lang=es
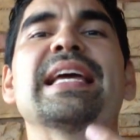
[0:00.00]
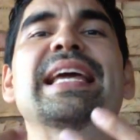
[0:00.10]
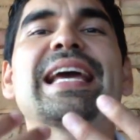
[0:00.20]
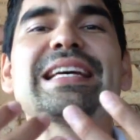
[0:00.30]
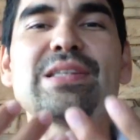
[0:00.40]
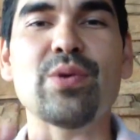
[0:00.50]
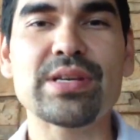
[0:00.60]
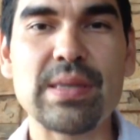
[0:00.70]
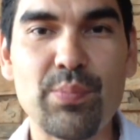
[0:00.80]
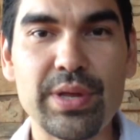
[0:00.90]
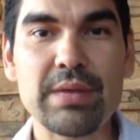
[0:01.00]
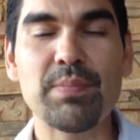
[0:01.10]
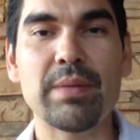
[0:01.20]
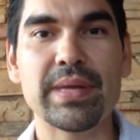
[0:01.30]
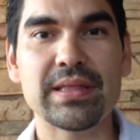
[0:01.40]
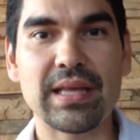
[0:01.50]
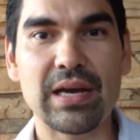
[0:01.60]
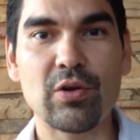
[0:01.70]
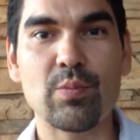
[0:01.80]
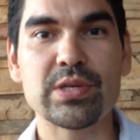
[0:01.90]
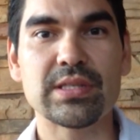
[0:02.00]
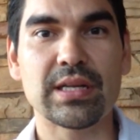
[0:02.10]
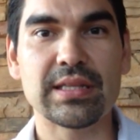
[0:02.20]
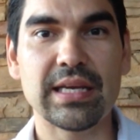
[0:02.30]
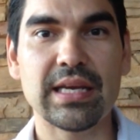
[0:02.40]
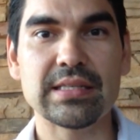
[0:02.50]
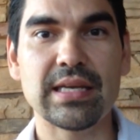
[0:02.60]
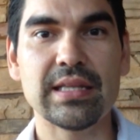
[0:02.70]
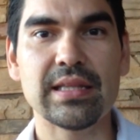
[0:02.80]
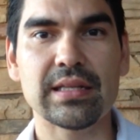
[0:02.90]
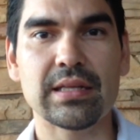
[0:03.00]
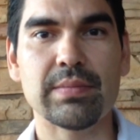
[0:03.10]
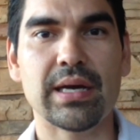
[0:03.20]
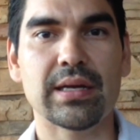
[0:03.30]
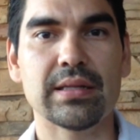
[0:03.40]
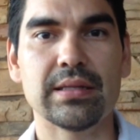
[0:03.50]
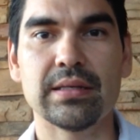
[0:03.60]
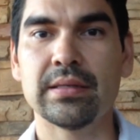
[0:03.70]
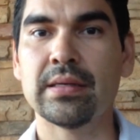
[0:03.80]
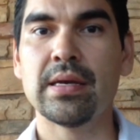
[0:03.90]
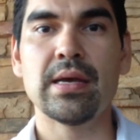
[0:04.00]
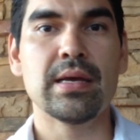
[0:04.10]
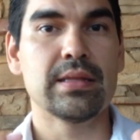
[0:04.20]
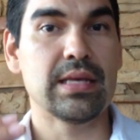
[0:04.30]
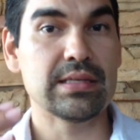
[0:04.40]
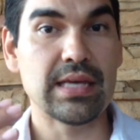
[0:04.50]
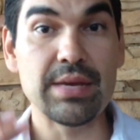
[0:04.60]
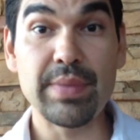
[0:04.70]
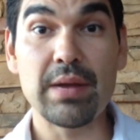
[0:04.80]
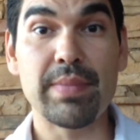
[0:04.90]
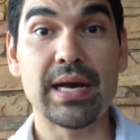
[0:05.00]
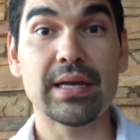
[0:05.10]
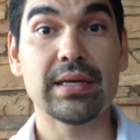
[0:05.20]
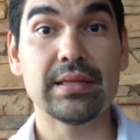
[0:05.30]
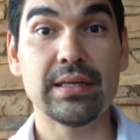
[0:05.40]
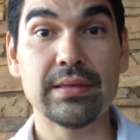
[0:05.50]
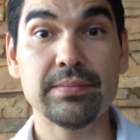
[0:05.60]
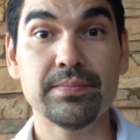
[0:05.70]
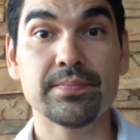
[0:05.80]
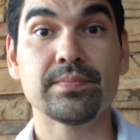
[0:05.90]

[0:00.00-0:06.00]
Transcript: qué es lo que se puede implementar como estrategias de Internet Marketing. Desde email marketing,